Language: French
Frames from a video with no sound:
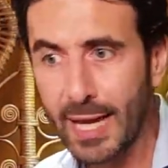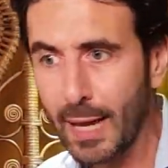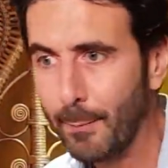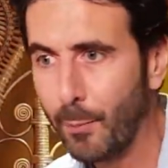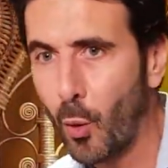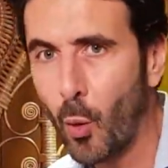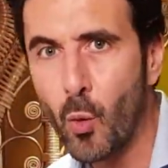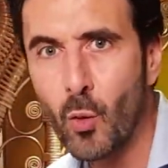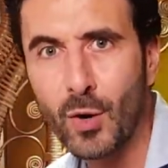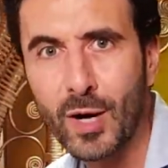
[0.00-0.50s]
La
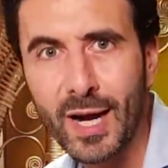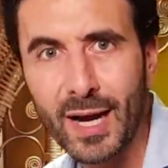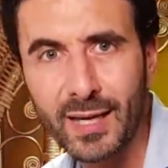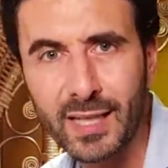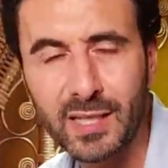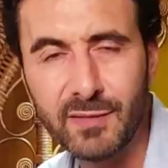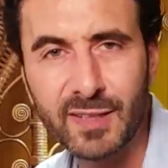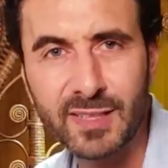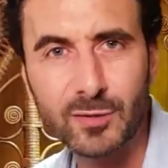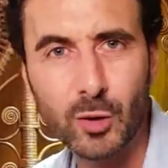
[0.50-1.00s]
bronca
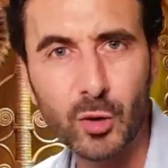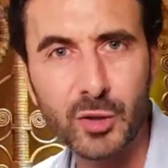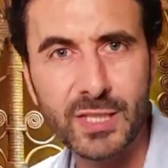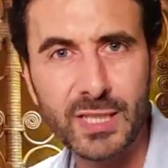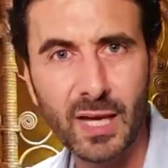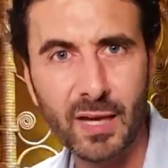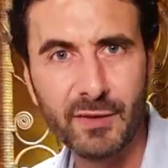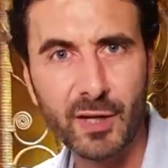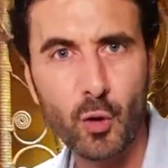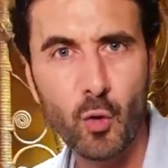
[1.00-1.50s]
qui va
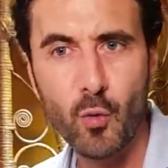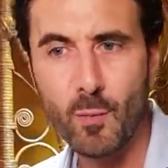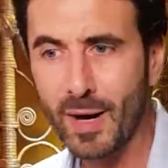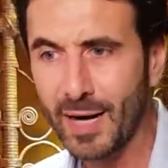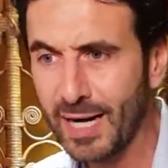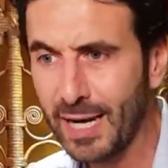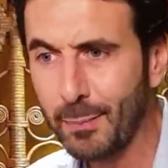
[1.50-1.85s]
sortir avec Kuman,